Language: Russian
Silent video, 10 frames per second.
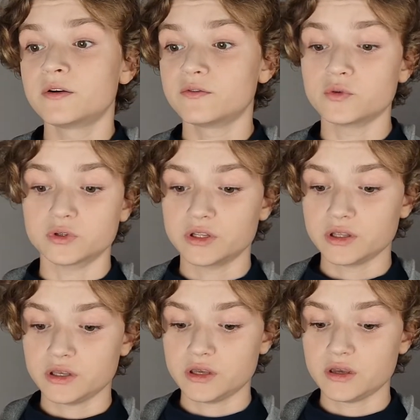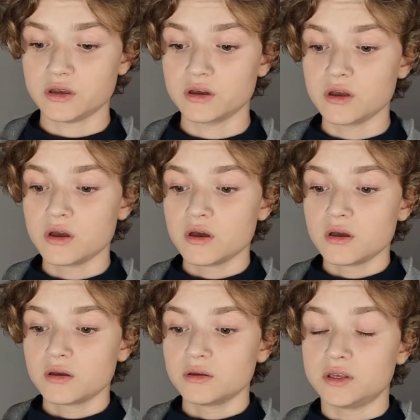Вот. И
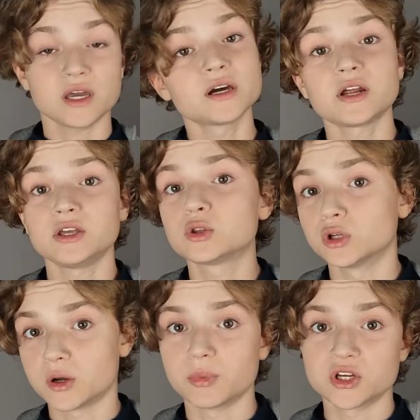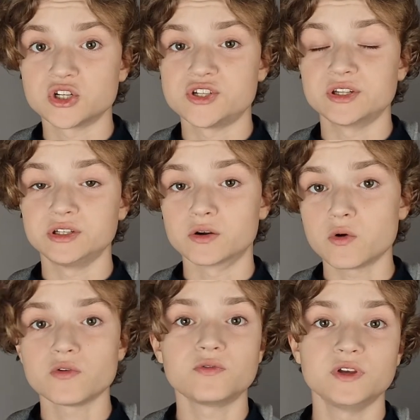я играю не только положительных
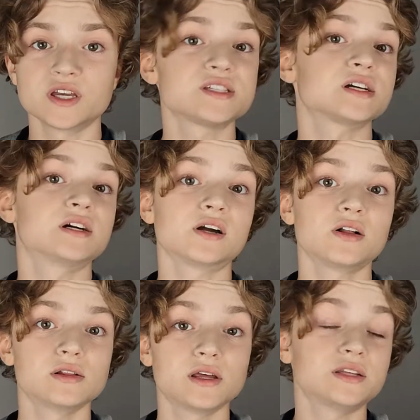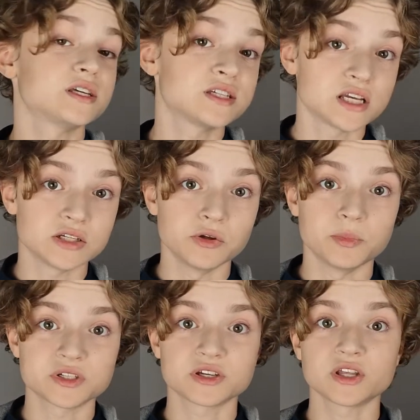героев, я сыграл отрицательного
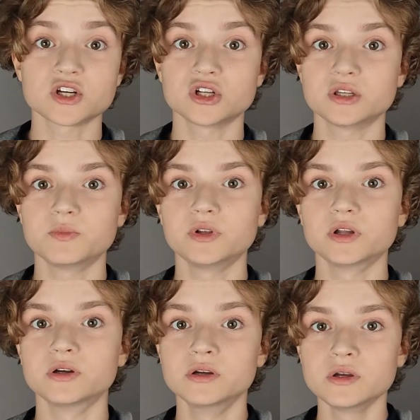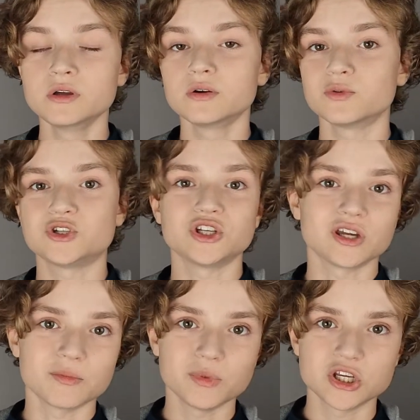персонажа. Это было очень
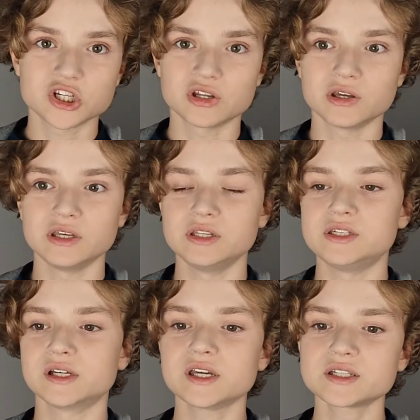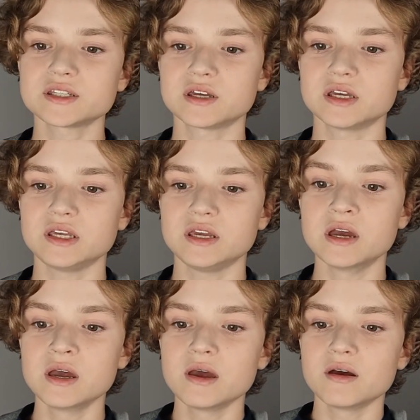необычно и интересно.
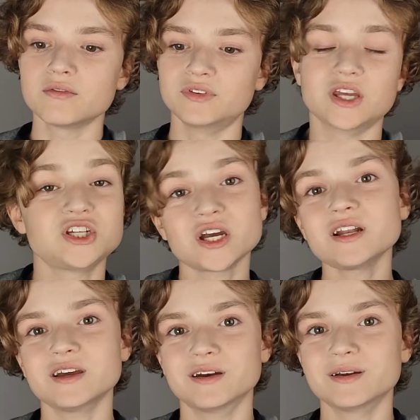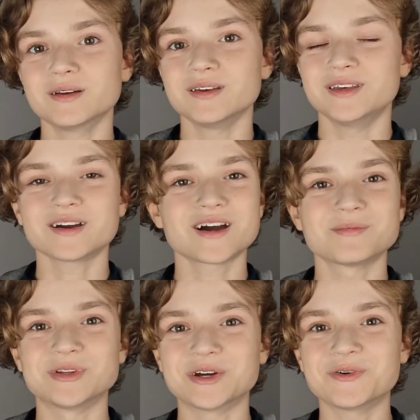И вначале я
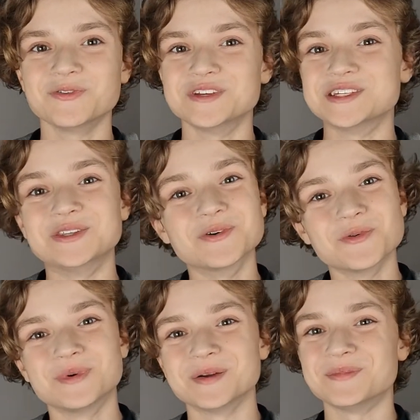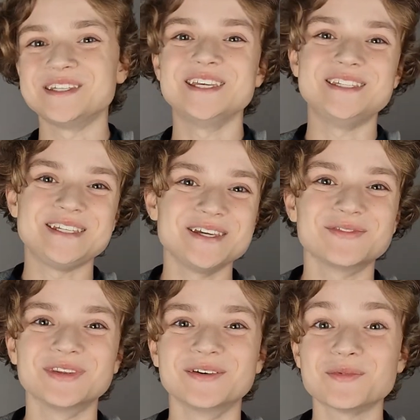как бы такой весь добрый,
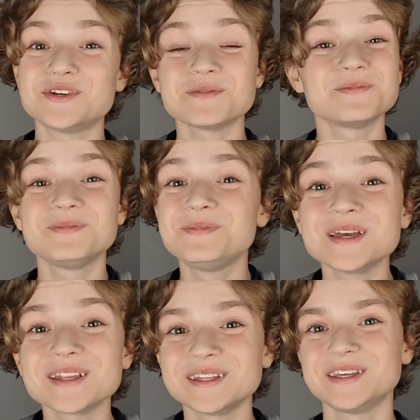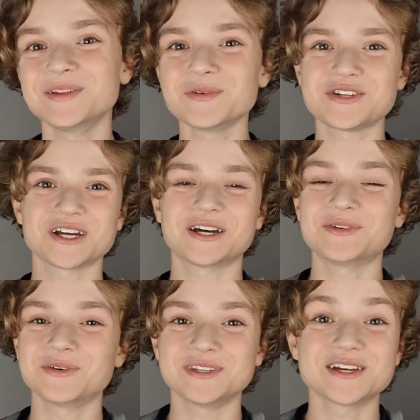позитивный, вообще белый ангелочек,
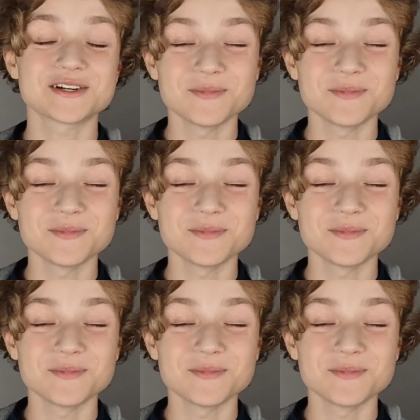который даже